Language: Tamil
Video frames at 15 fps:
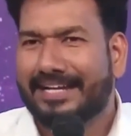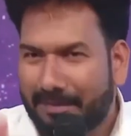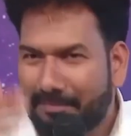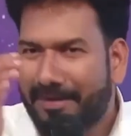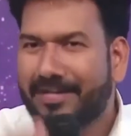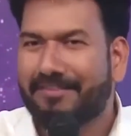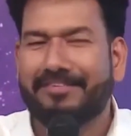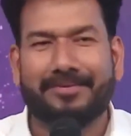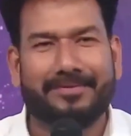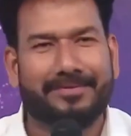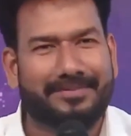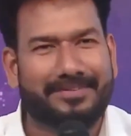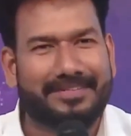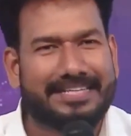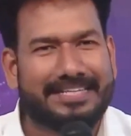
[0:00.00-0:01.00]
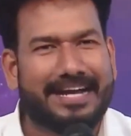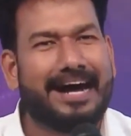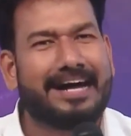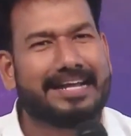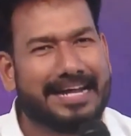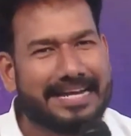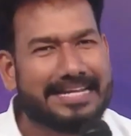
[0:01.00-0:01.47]
எனக்கு பணம் வேணும்
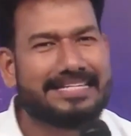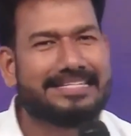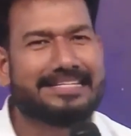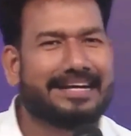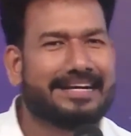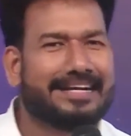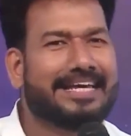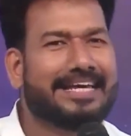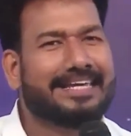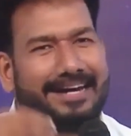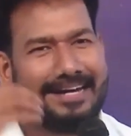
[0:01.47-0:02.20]
யார் அழிஞ்சானா